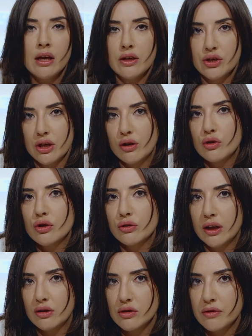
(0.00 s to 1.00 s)
jeżeli chodzi o
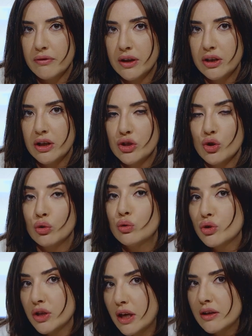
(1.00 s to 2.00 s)
diagnozowanie czy
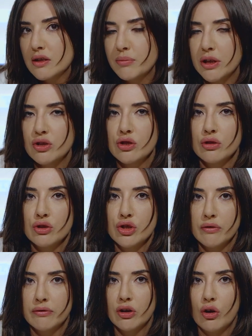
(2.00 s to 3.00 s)
odróżnianie zmian
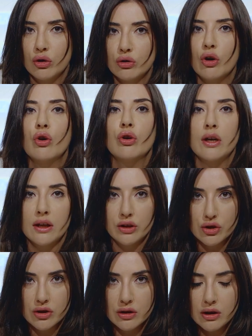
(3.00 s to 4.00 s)
czynnościowych od
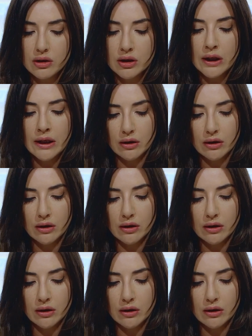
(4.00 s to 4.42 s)
organicznych,